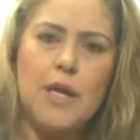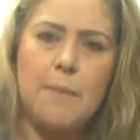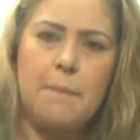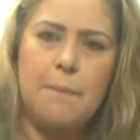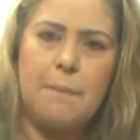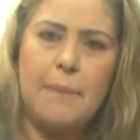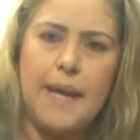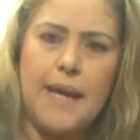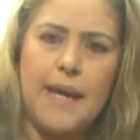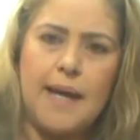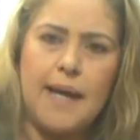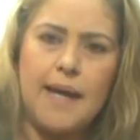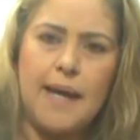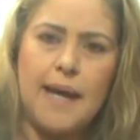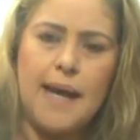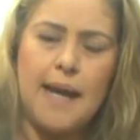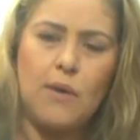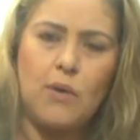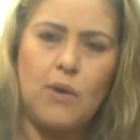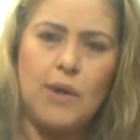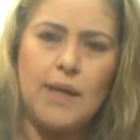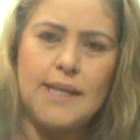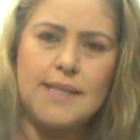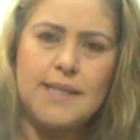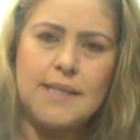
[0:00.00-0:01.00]
Repair, a
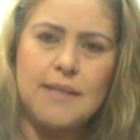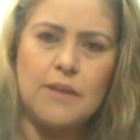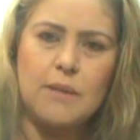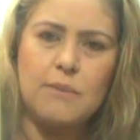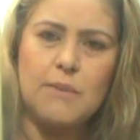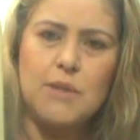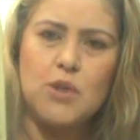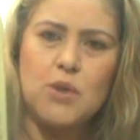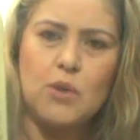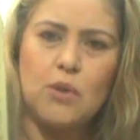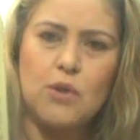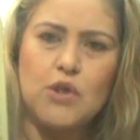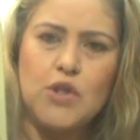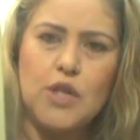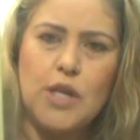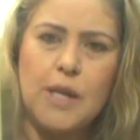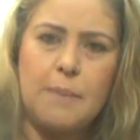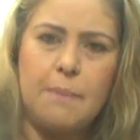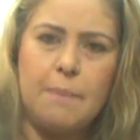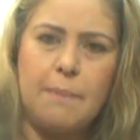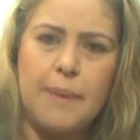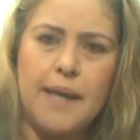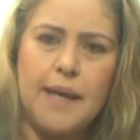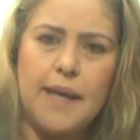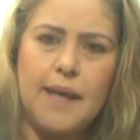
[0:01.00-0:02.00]
coleção Absolute
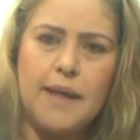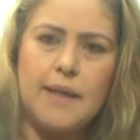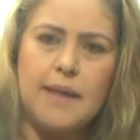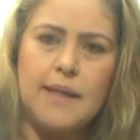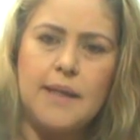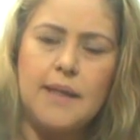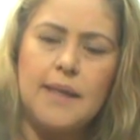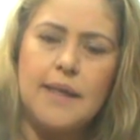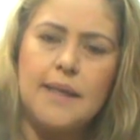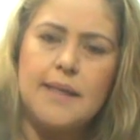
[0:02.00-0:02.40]
Repair.